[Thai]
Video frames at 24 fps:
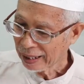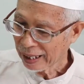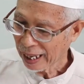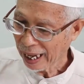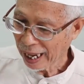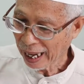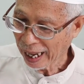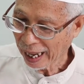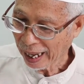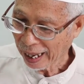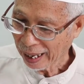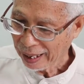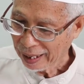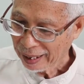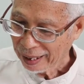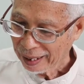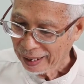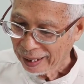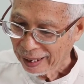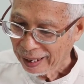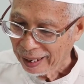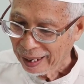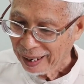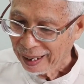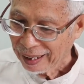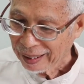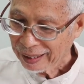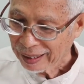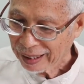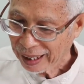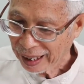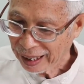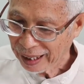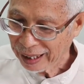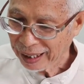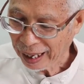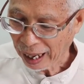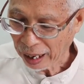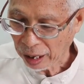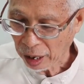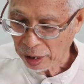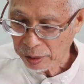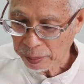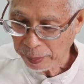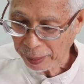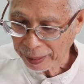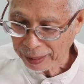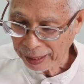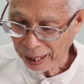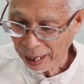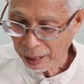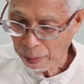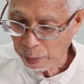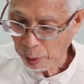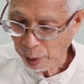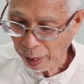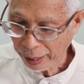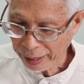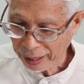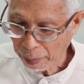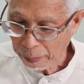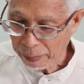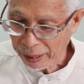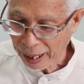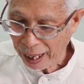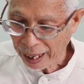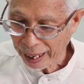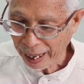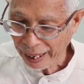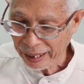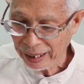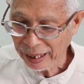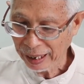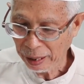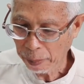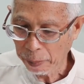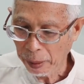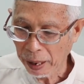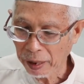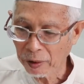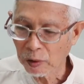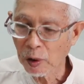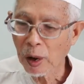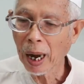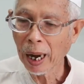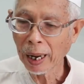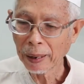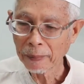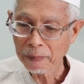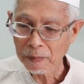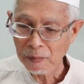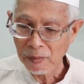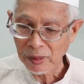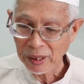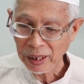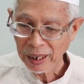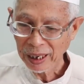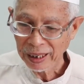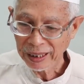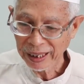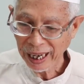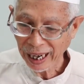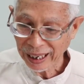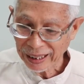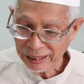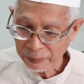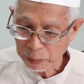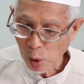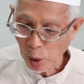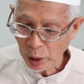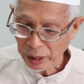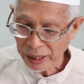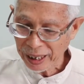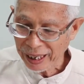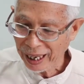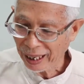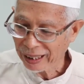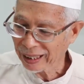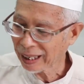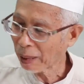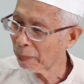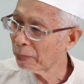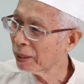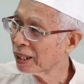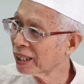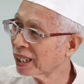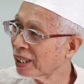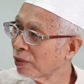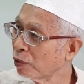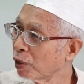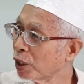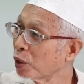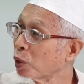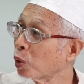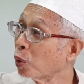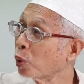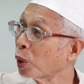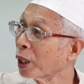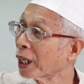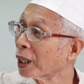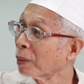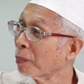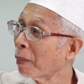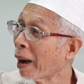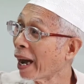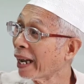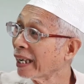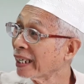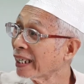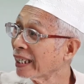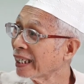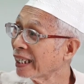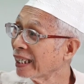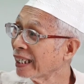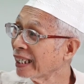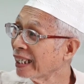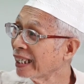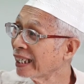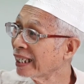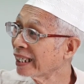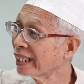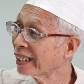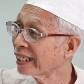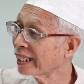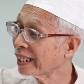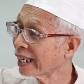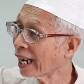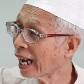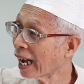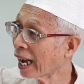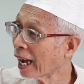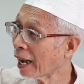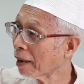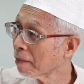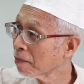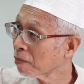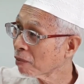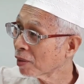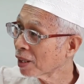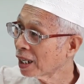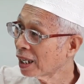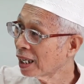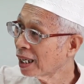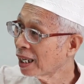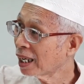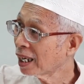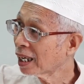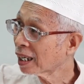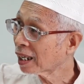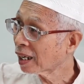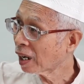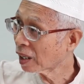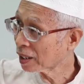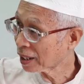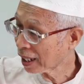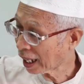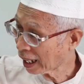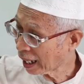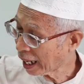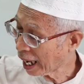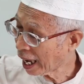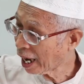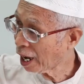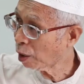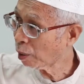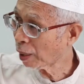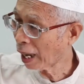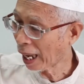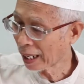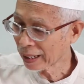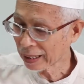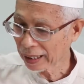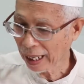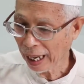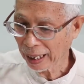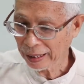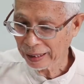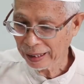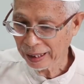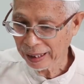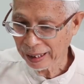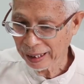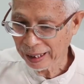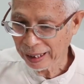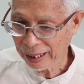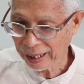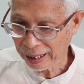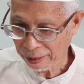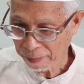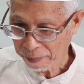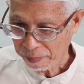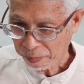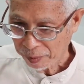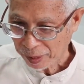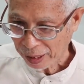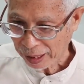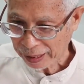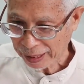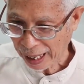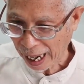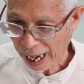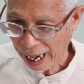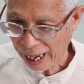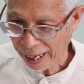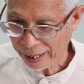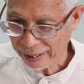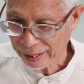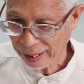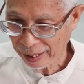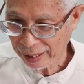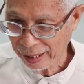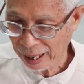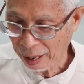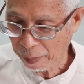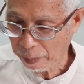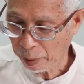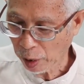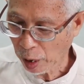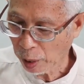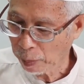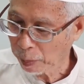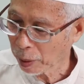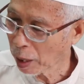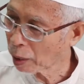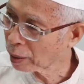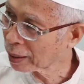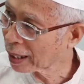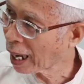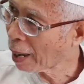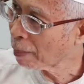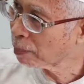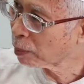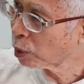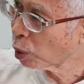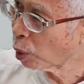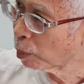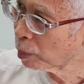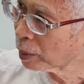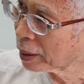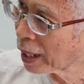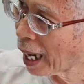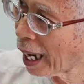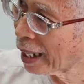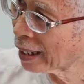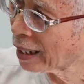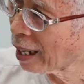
นะที่อัลลอฮฺซุบฮานะฮูวะตะอาลาบอกว่ายังมีอะไรเหลือไหมก็ยังพวกนี้ยังจะมีชีวิตอยู่ไหมนะก็เสร็จแล้วหลังจากที่ตายเสร็จเรียบร้อยก็ทับถมทรา